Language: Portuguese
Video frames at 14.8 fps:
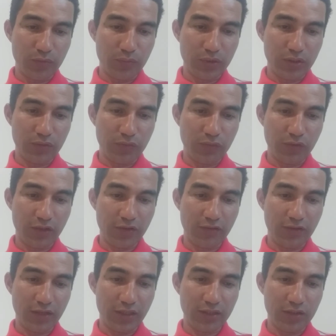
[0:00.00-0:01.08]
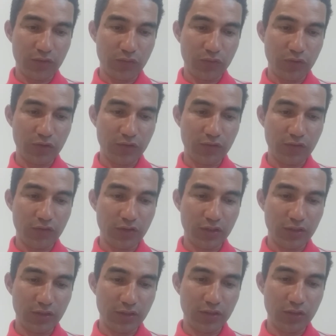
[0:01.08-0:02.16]
manifesto entre vós
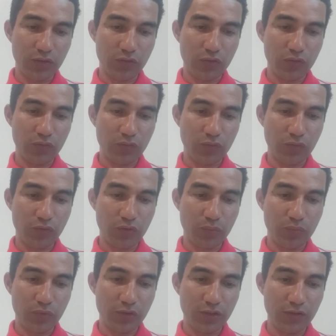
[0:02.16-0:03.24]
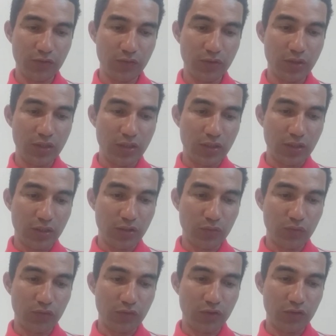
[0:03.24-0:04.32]
diante de Deus. Foi por isso que
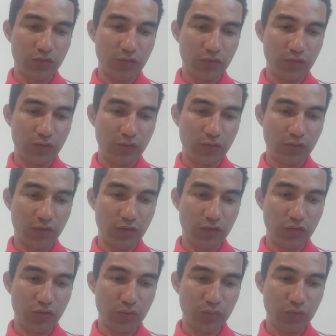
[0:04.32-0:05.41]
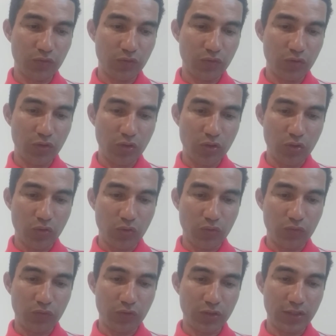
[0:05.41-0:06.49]
nos sentimos
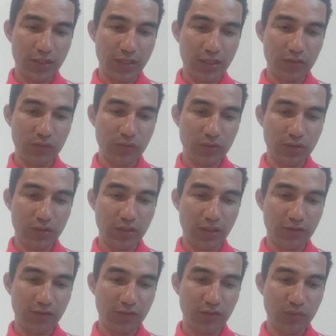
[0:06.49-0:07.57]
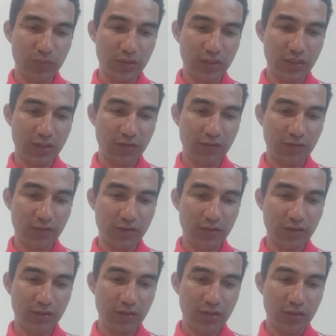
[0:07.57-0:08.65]
confortados e acima
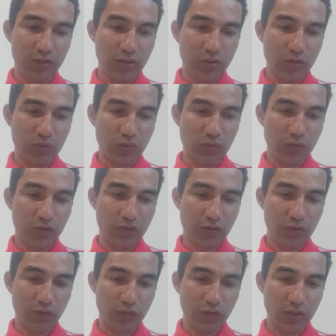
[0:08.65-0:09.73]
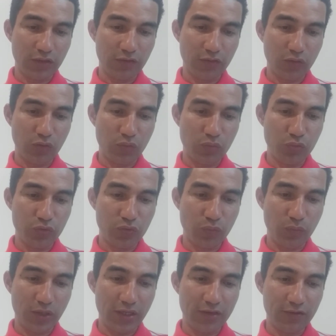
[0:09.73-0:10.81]
desta nossa consolação, muito
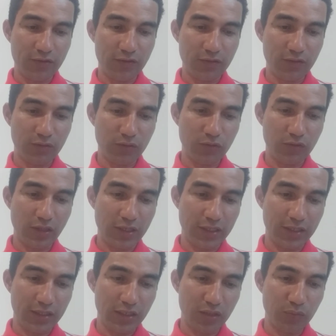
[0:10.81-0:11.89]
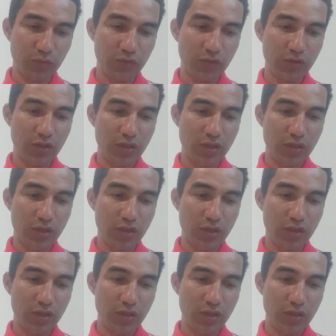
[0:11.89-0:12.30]
mais nos alegramos